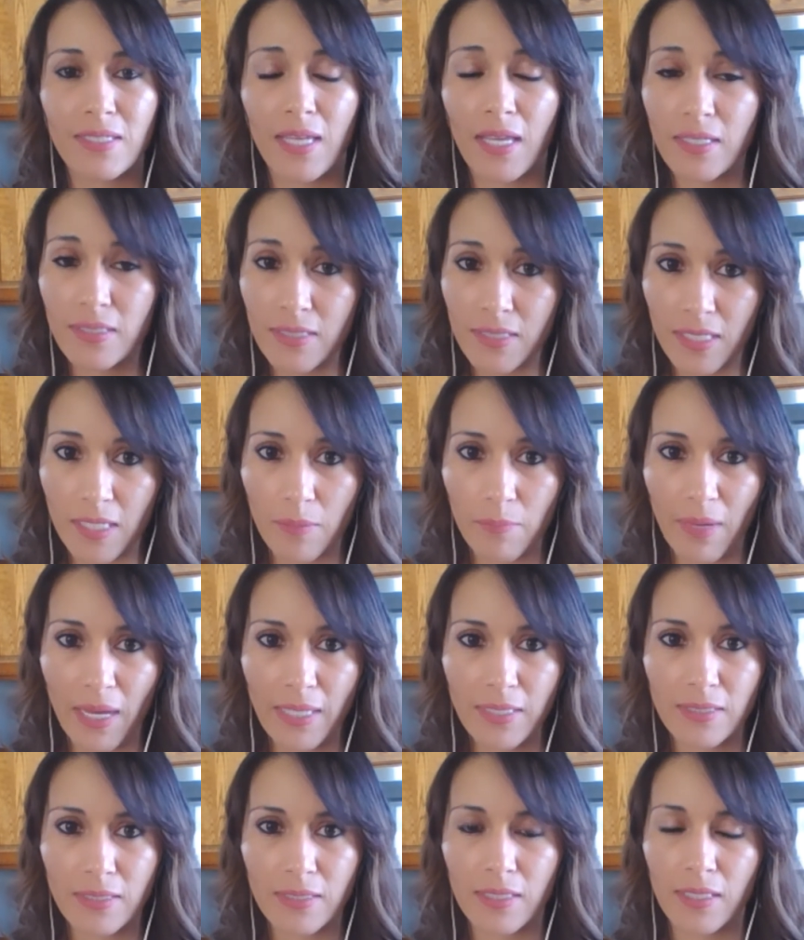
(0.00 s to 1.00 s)

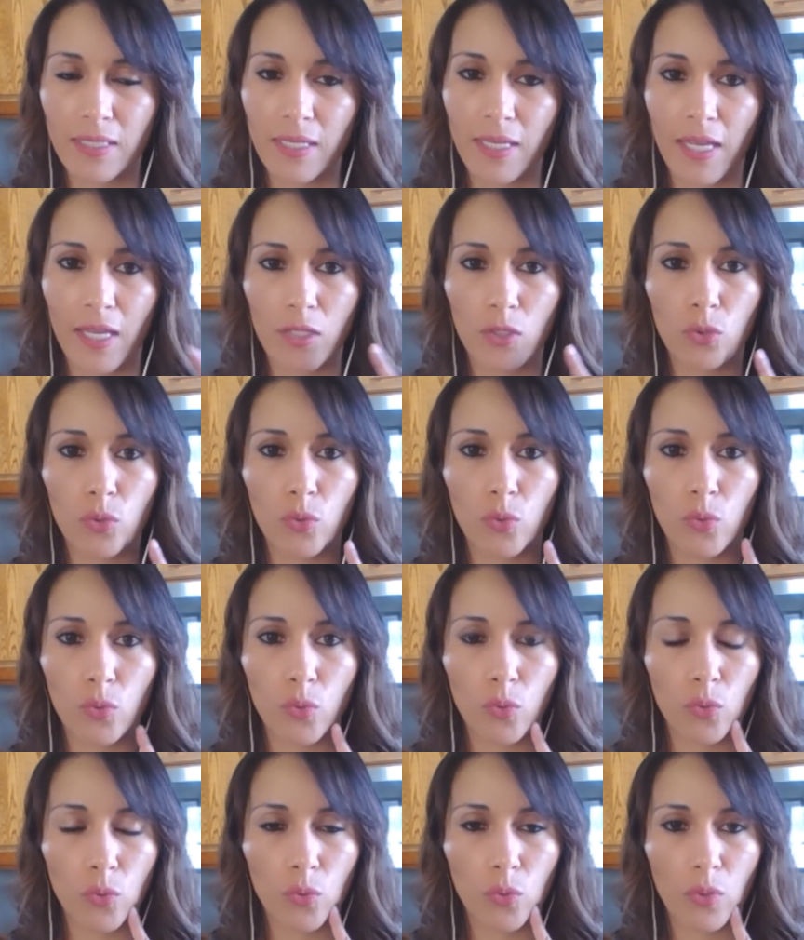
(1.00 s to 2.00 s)
enzimas en
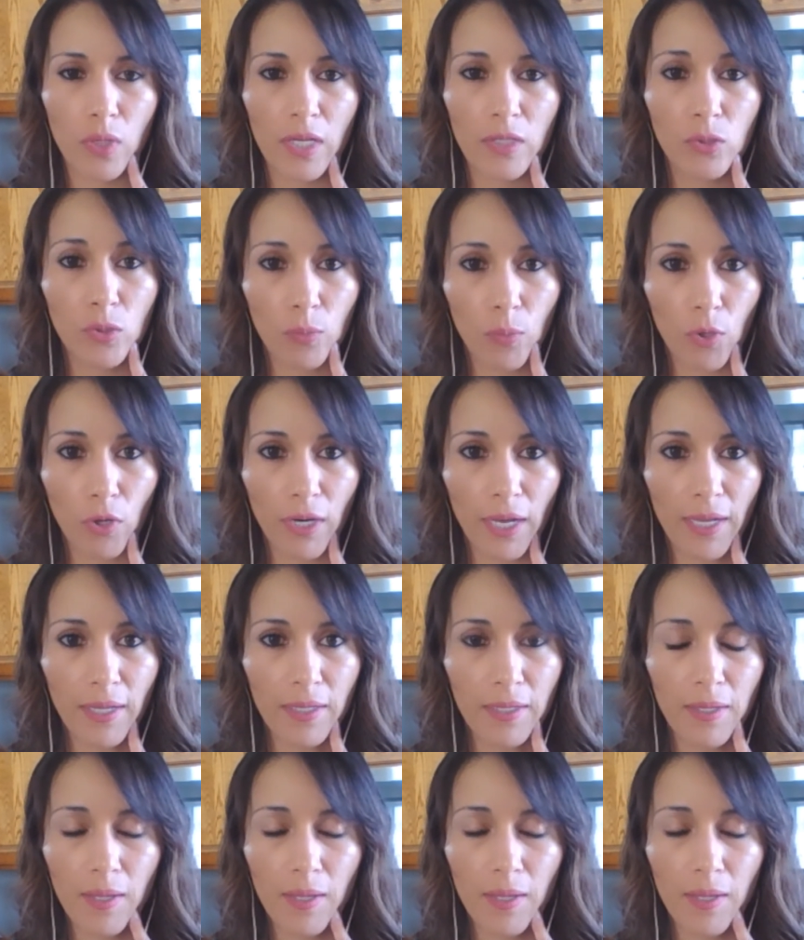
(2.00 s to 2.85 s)
tu, en tu boca,